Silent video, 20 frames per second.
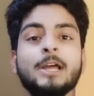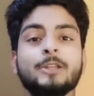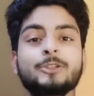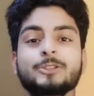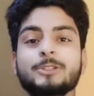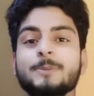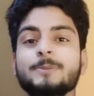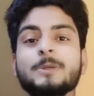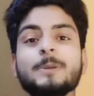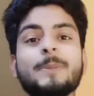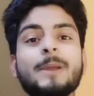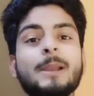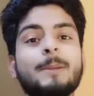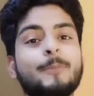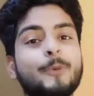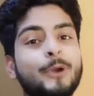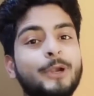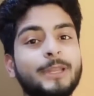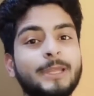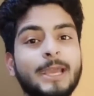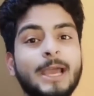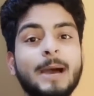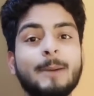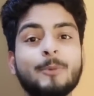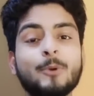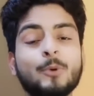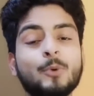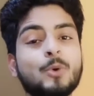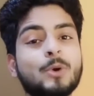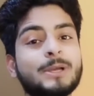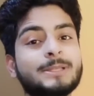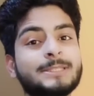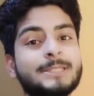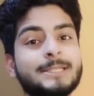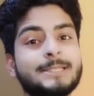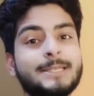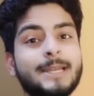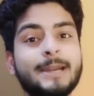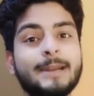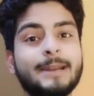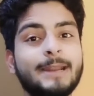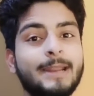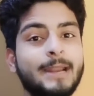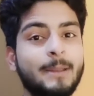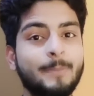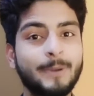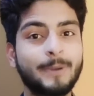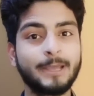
तो सबसे पहला पॉइंट यह है आप लोगों को कंसिस्टेंट रहना